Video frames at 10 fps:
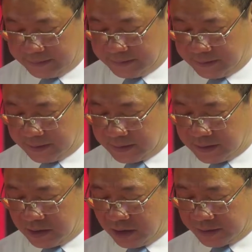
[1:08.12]
tác, giúp
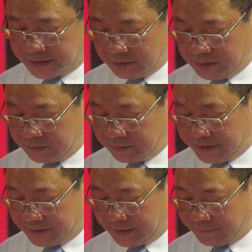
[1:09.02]
đỡ lẫn nhau giữa hai
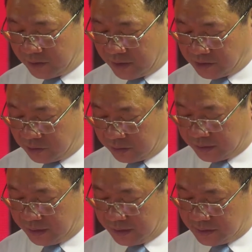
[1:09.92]
huyện, phát huy
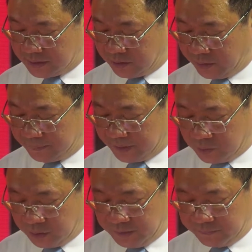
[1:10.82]
và khai thác tốt
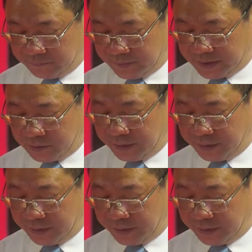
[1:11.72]
tiềm năng thế